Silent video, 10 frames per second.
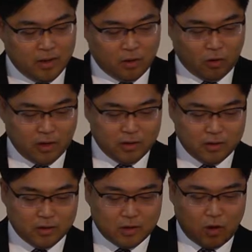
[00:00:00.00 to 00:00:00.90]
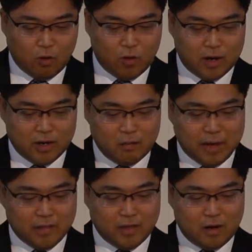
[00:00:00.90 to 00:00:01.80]
너희는 여호와를
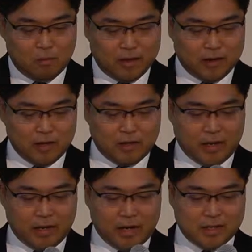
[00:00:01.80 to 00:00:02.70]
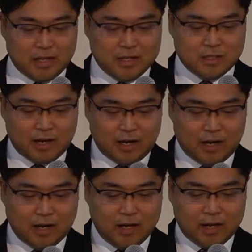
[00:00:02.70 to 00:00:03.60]
만날 만할 때에
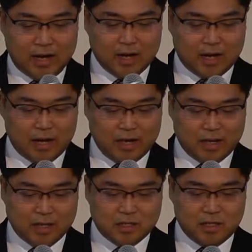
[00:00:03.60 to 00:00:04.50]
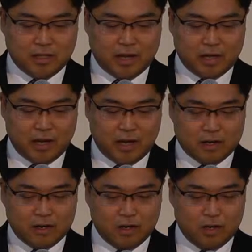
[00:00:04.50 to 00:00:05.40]
찾으라 가까이 계실 때에
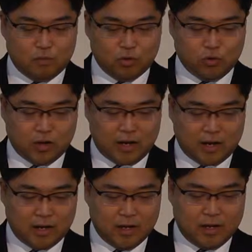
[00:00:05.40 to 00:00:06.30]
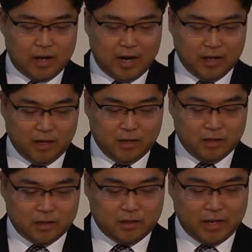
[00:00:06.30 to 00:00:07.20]
그를 부르라
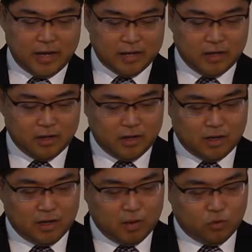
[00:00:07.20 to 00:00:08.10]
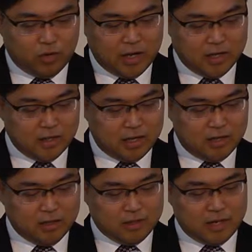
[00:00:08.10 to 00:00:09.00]
악인은 그의 길을 불의한
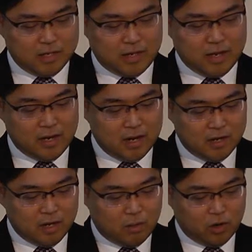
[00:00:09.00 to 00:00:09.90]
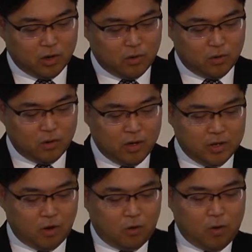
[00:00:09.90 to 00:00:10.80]
자는 그의 생각을 버리고
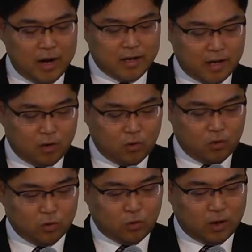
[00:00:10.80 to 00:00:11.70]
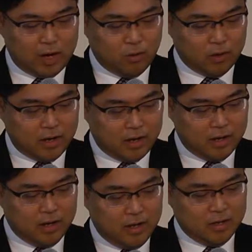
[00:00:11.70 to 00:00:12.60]
여호와께로 돌아오라
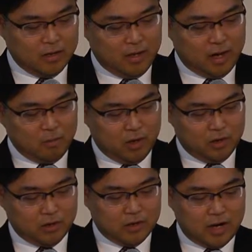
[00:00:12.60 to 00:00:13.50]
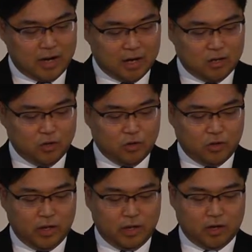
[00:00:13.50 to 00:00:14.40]
그리하면 그가
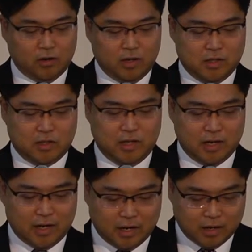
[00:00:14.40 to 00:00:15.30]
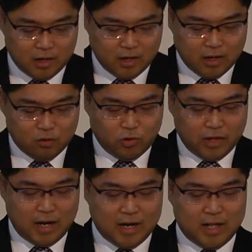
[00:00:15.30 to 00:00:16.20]
극률이 여기시리라
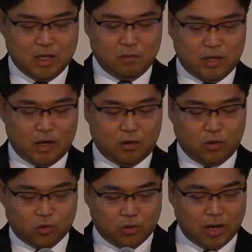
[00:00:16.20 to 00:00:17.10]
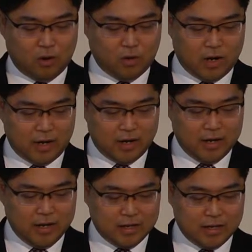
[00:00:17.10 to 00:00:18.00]
우리 하나님께로 돌아오라
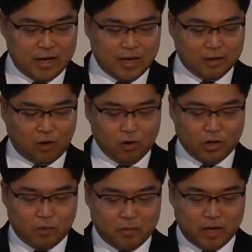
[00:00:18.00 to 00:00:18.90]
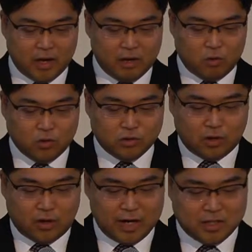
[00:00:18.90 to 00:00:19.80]
그가 너그럽게
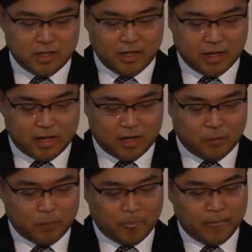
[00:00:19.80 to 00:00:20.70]
용서하시리라